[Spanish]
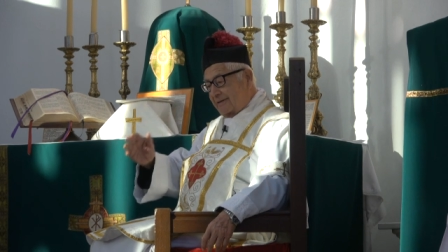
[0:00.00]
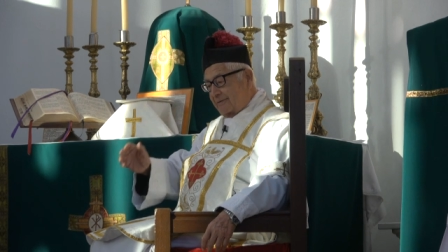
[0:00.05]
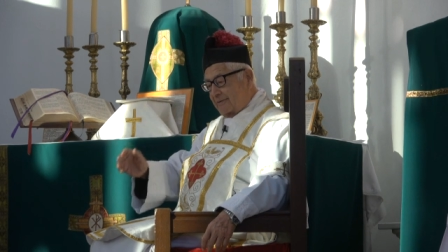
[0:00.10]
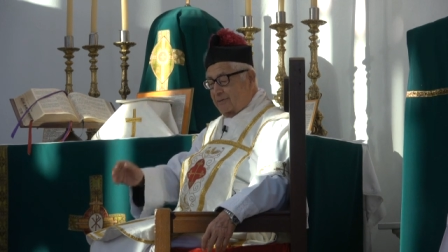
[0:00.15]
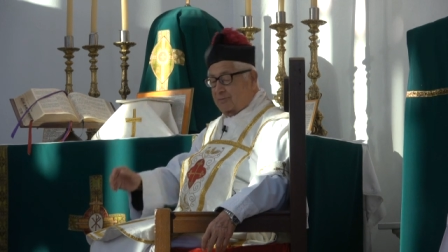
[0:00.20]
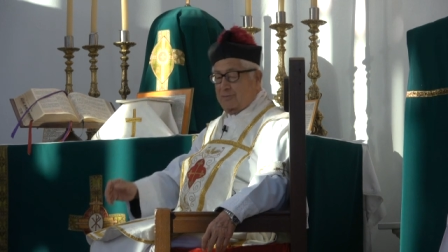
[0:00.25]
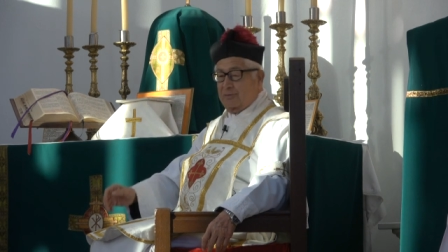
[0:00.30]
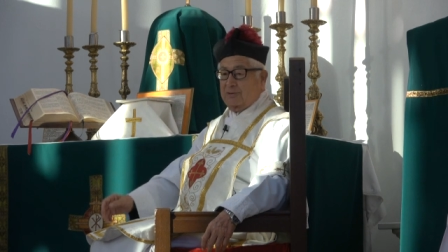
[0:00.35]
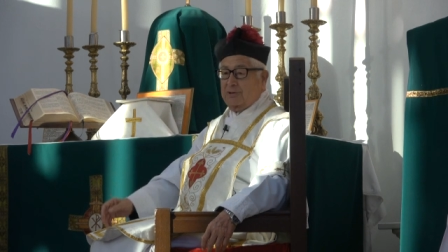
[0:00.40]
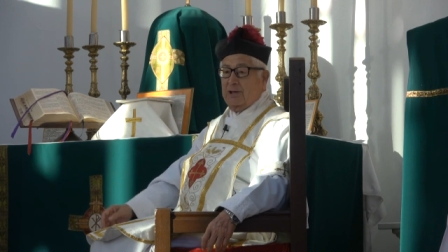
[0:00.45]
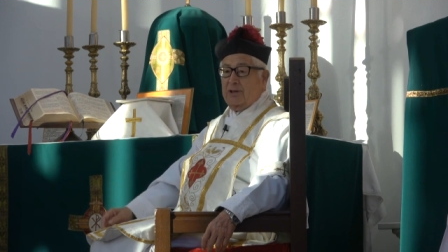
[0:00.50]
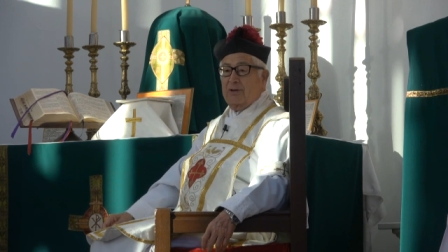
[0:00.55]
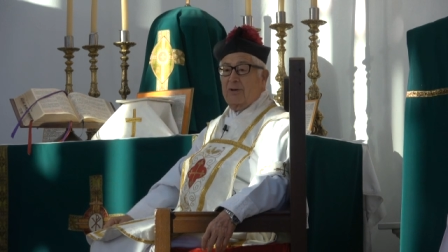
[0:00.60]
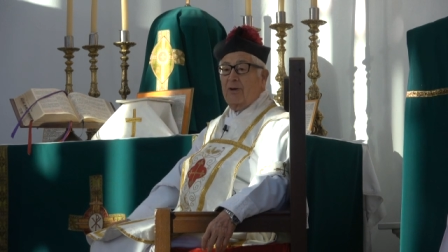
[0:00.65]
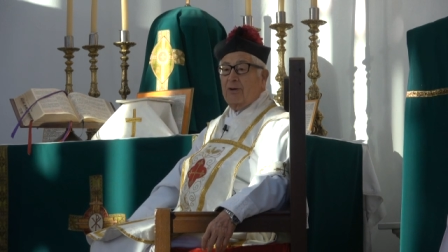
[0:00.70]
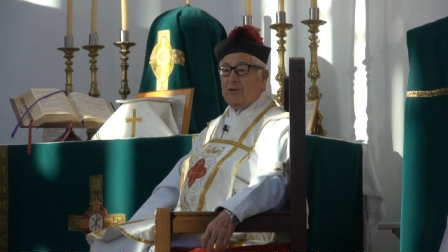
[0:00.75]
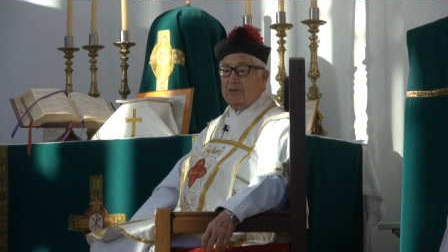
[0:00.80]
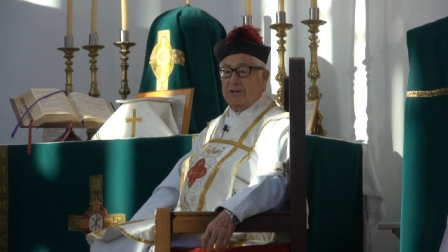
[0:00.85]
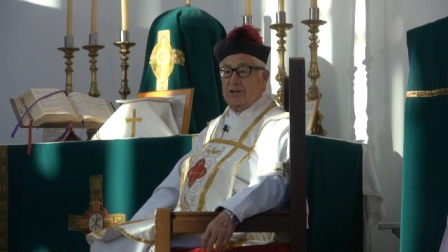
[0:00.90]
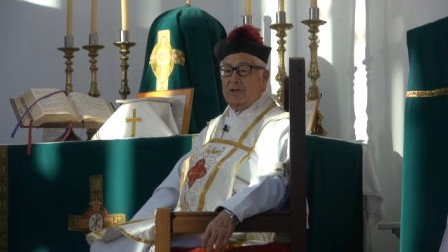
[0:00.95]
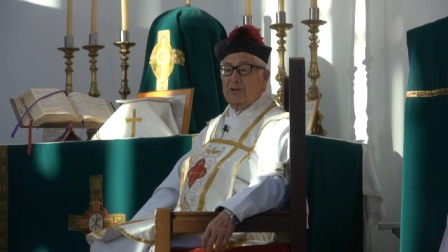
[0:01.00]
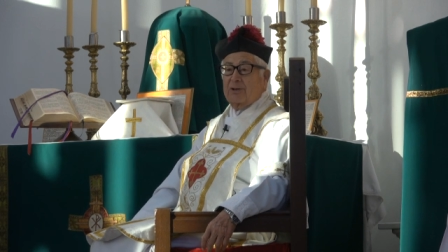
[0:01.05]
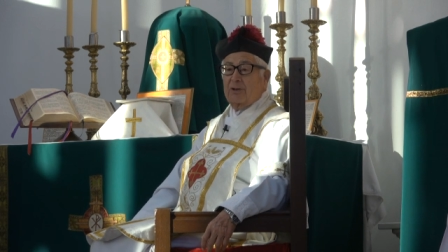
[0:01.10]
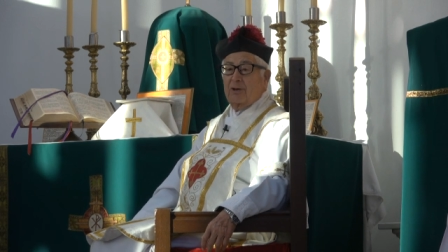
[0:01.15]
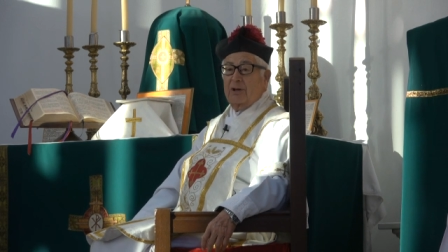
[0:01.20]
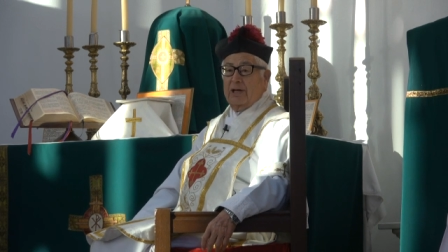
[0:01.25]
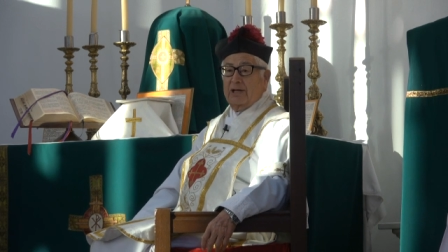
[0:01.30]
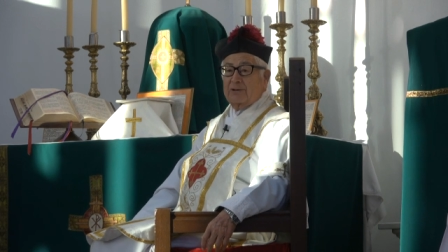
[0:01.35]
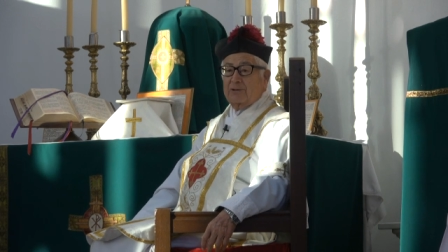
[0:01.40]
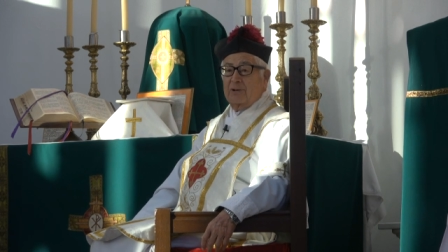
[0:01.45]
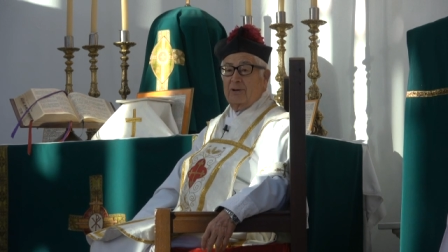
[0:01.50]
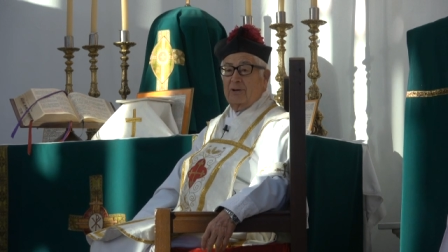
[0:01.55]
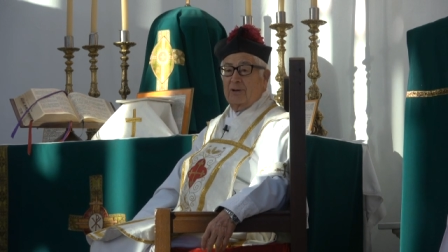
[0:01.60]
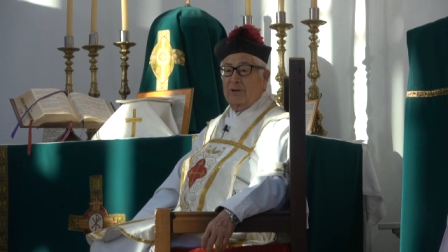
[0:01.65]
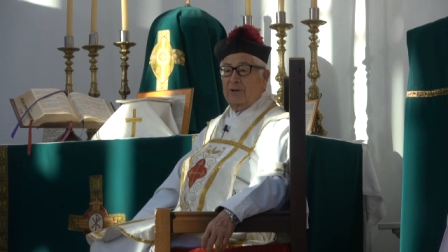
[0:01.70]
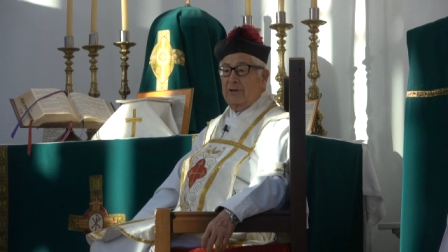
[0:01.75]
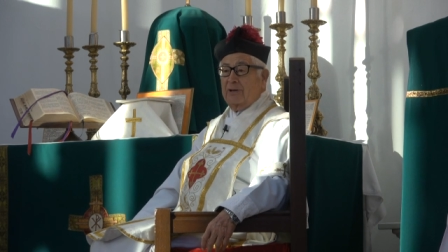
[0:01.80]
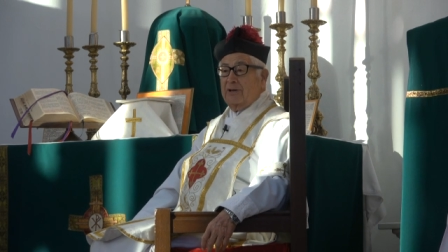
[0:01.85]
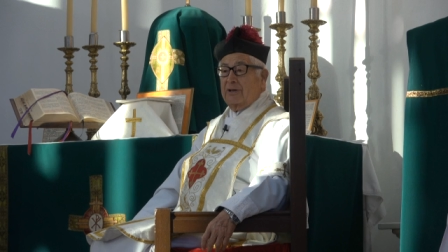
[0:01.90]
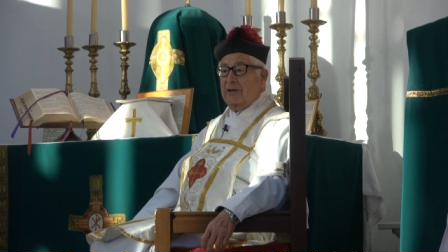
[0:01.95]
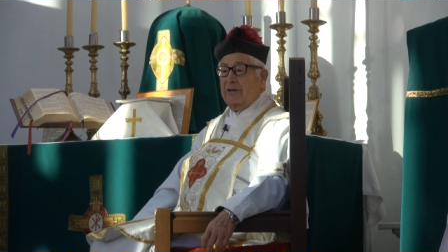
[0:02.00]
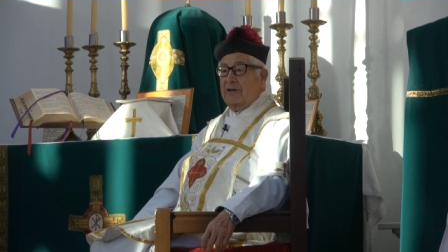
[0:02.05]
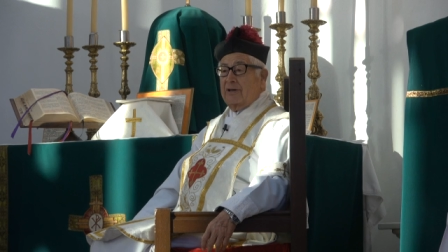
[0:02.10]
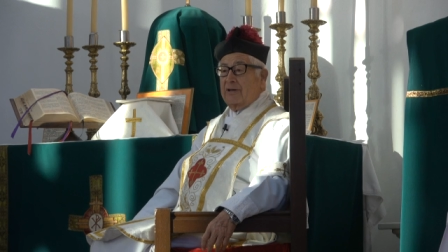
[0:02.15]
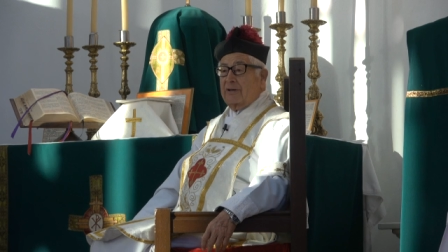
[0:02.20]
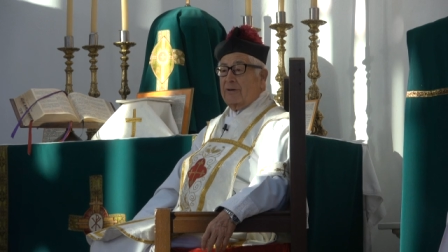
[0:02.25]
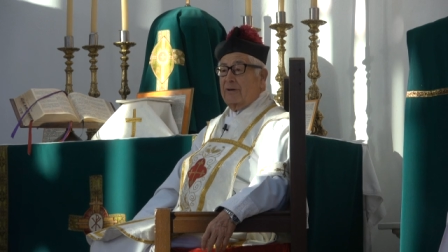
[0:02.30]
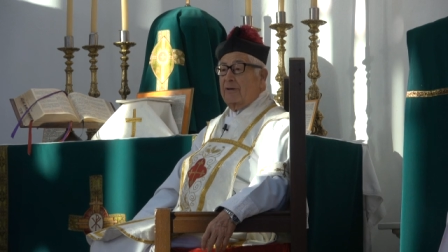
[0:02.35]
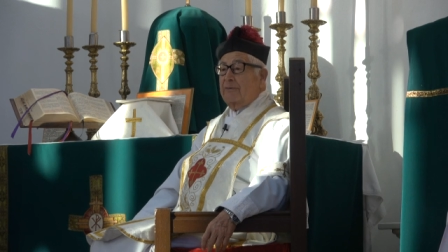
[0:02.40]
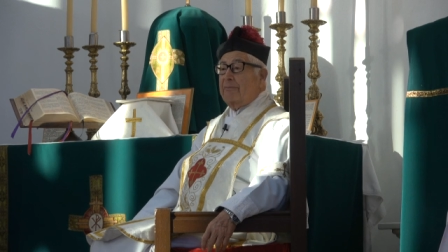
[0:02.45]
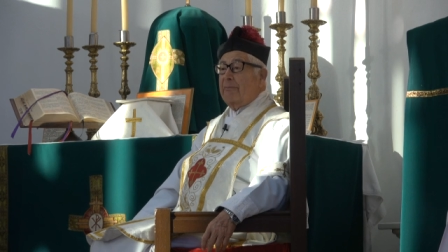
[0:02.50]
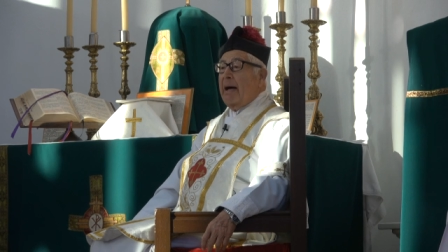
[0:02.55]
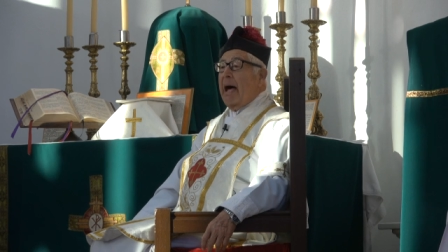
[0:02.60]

Nuestro Señor sintió eso con